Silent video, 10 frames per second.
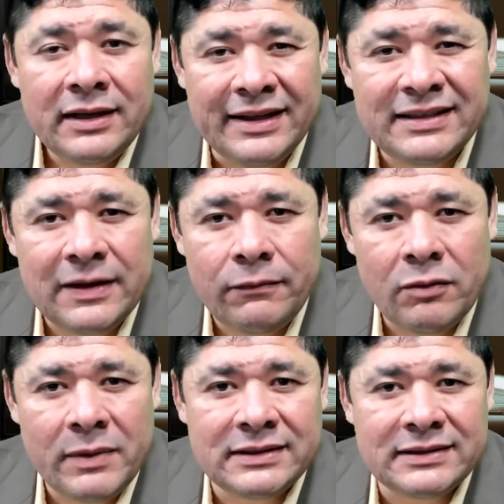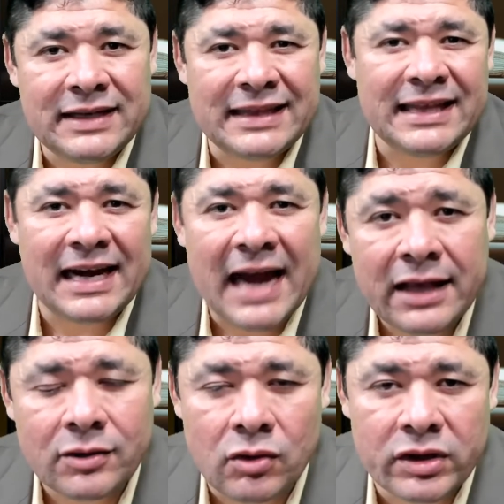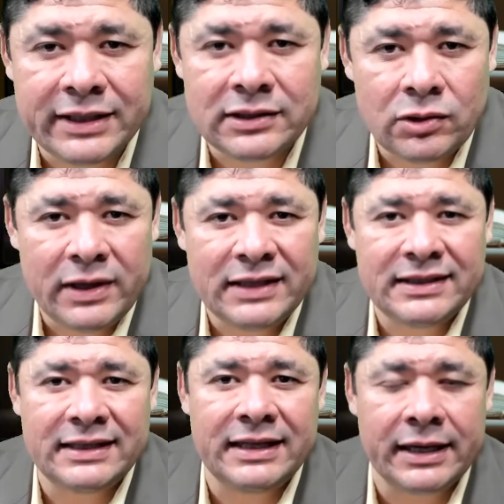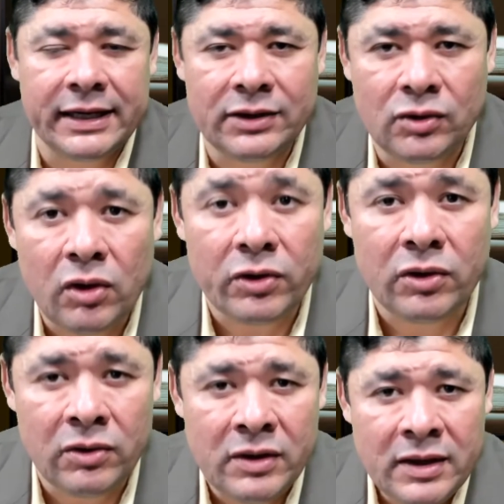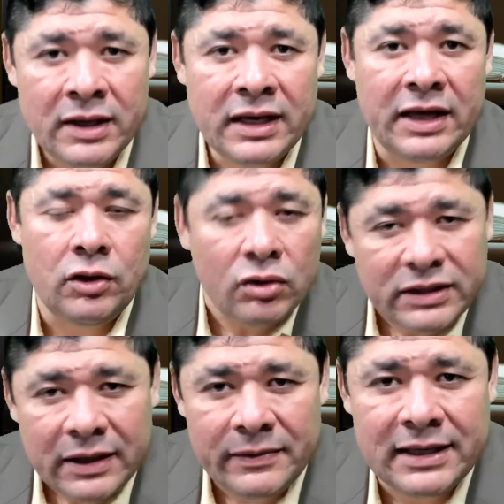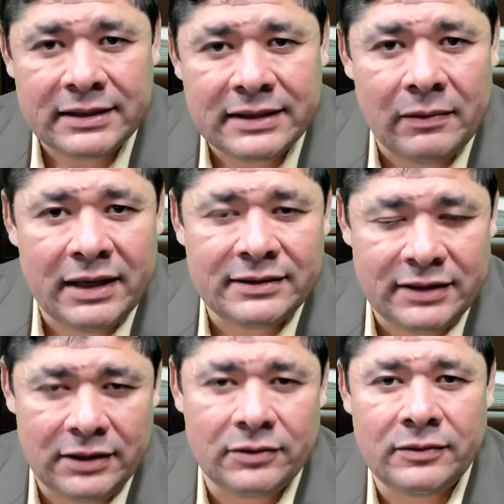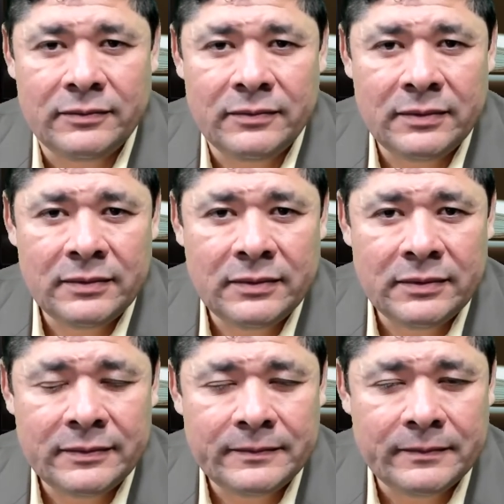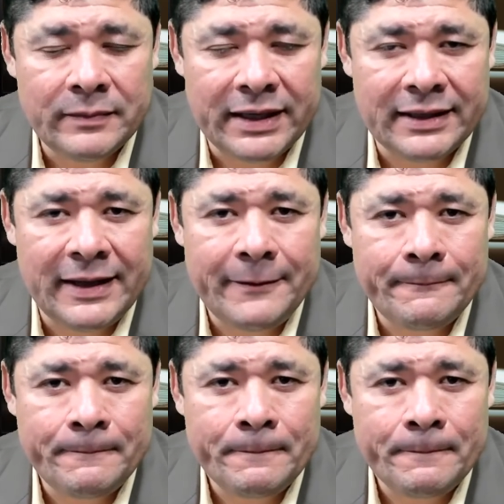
De esa forma, Satanás conquistó este territorio que Dios había establecido, ¿verdad?